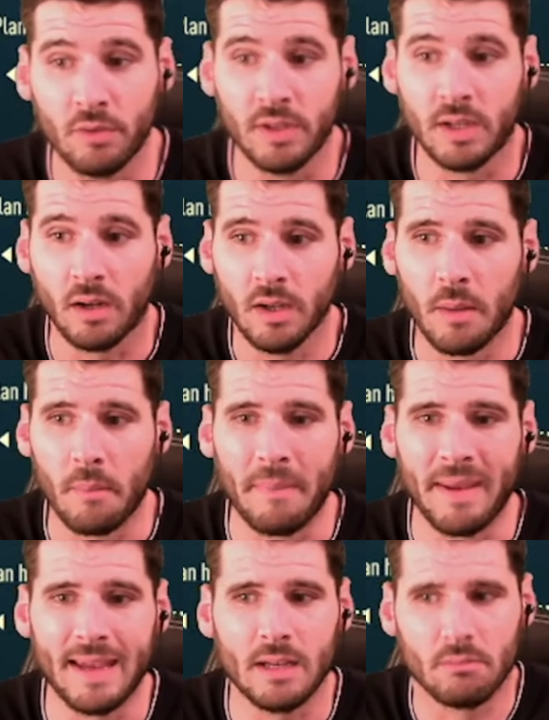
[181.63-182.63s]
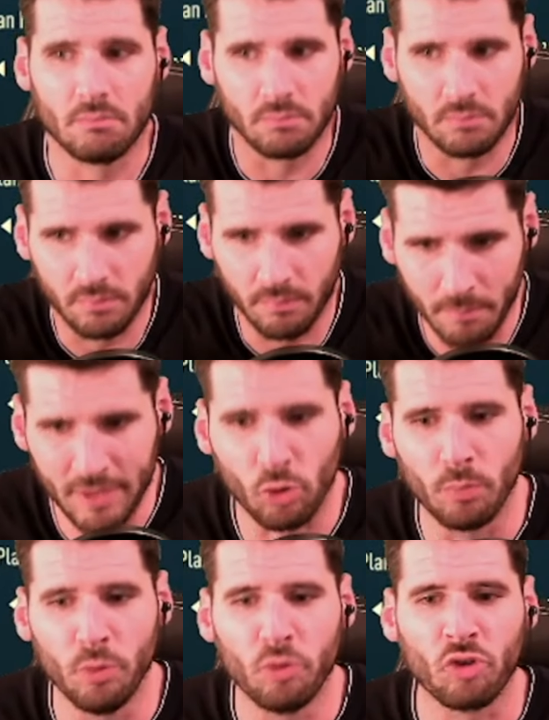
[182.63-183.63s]
hein, mais mettre
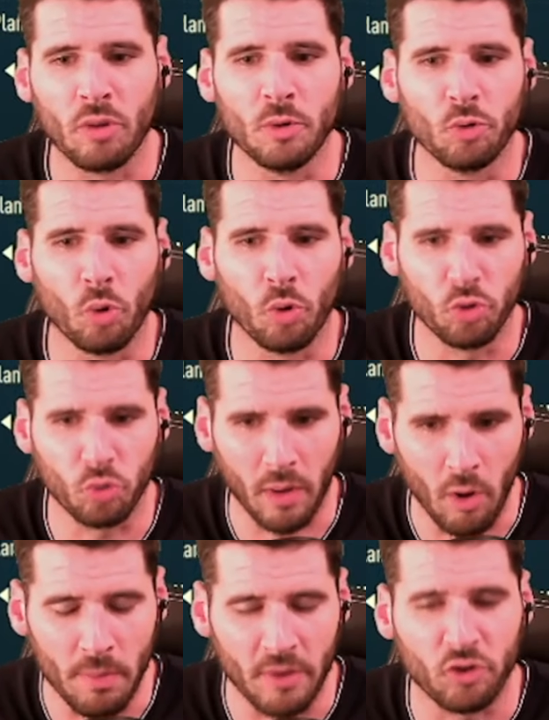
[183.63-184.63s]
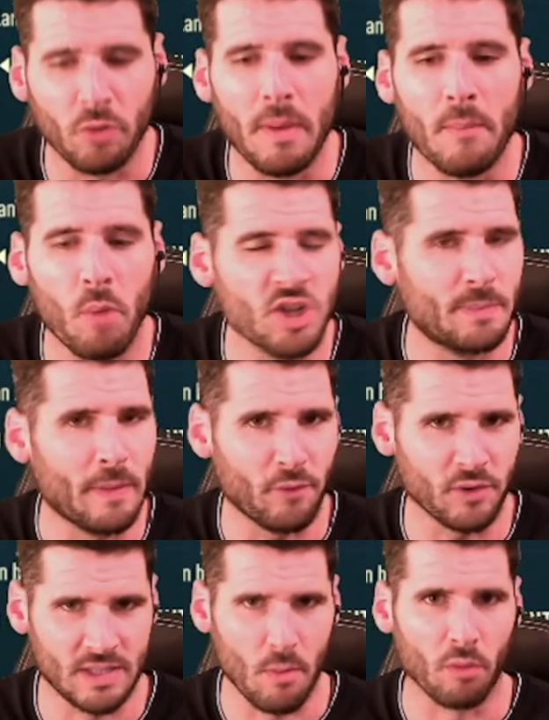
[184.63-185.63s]
plus de 100 millions d'euros sur un remplaçant, même moi, j'ai pas
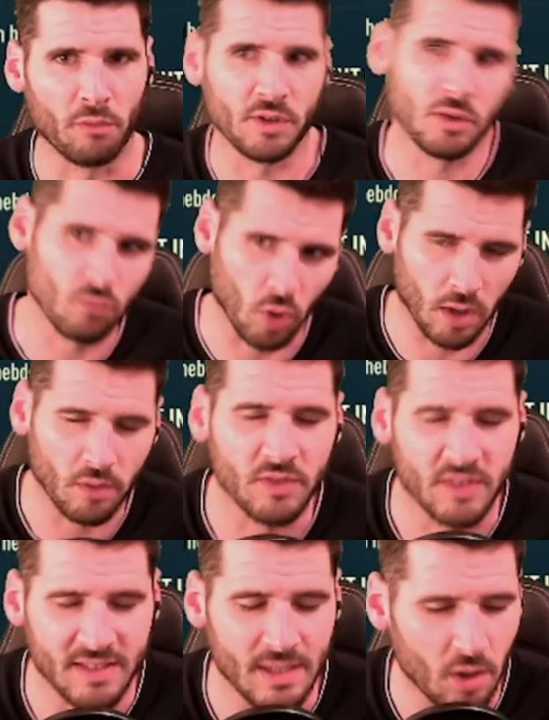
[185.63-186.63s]
forcément envie. Voilà, c'était euh,